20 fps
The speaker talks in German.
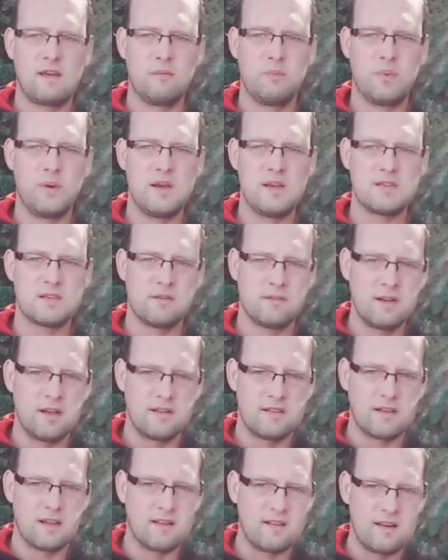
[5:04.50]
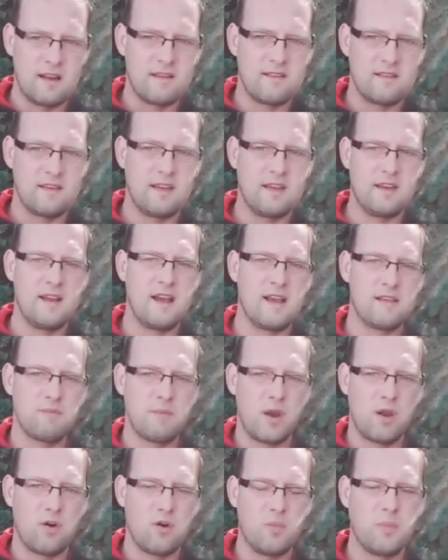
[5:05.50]
ich einen Biss und jetzt, jetzt lasse ich ihn
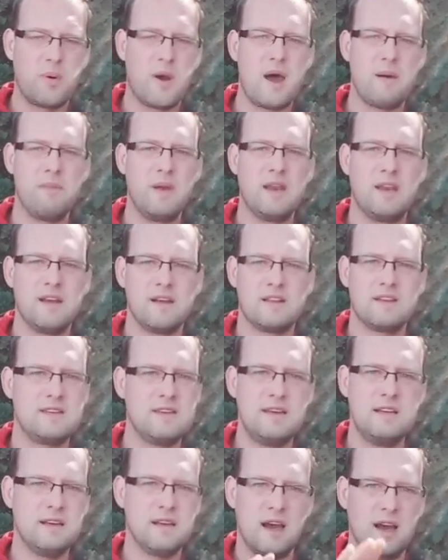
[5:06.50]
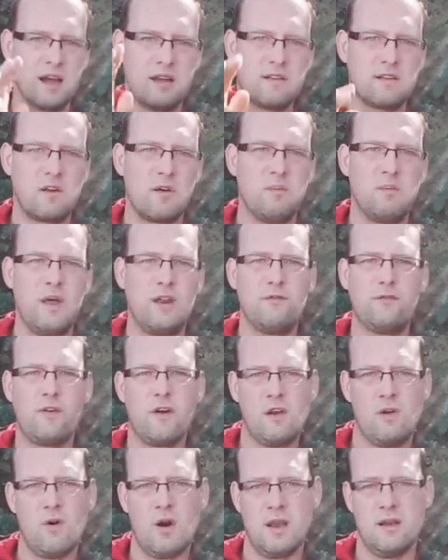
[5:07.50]
erstmal noch ein paar Meter ziehen, da hat komplett
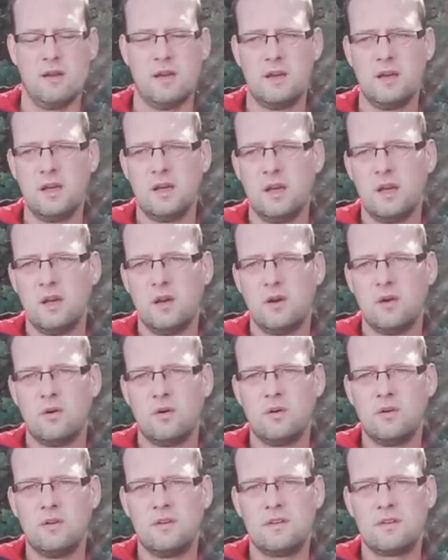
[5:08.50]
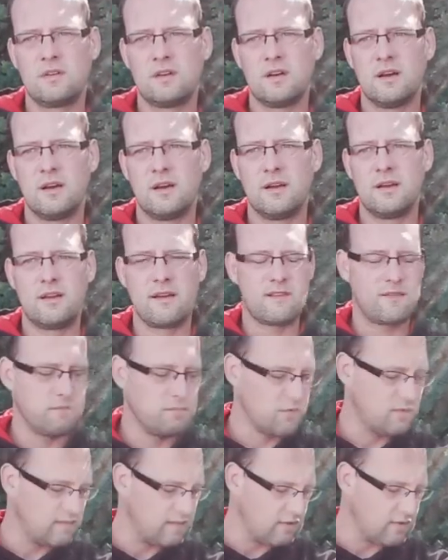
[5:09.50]
verloren. Und äh, das
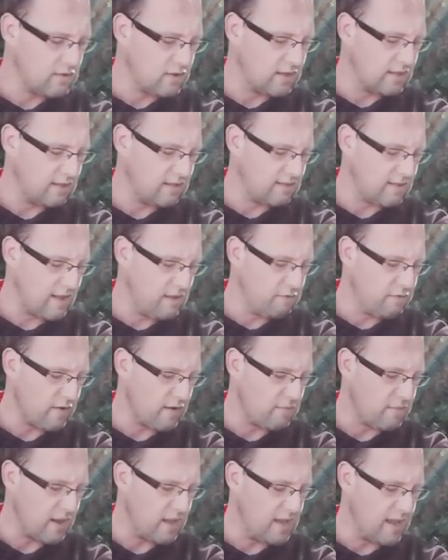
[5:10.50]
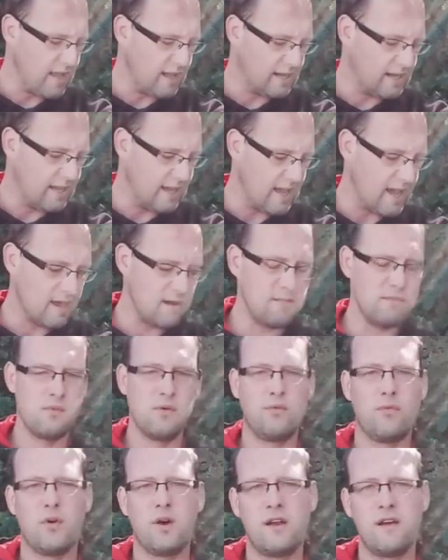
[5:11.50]
musste ich euch jetzt einfach mal erklären,
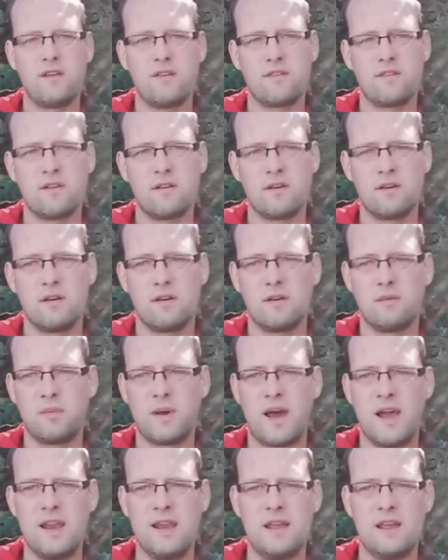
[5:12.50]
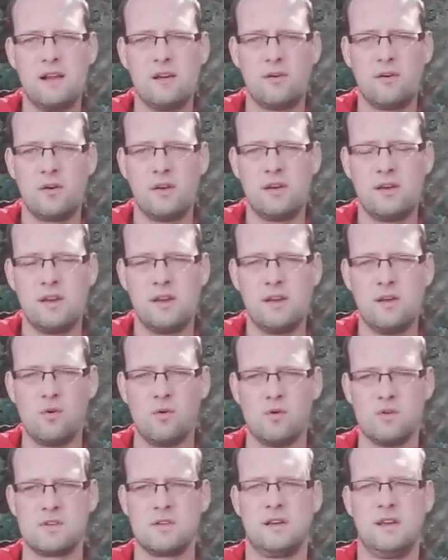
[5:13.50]
bevor das äh, bei einigen Leuten in die
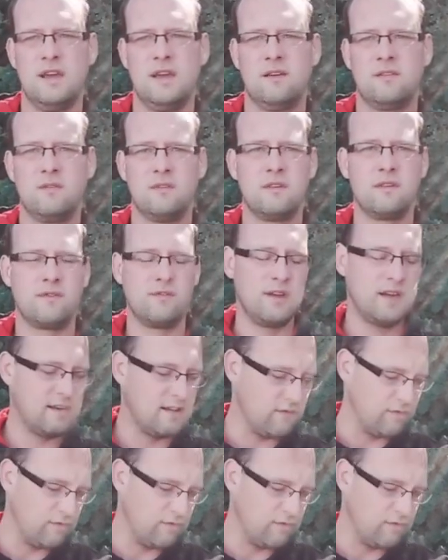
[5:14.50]
Hose geht. Und es wird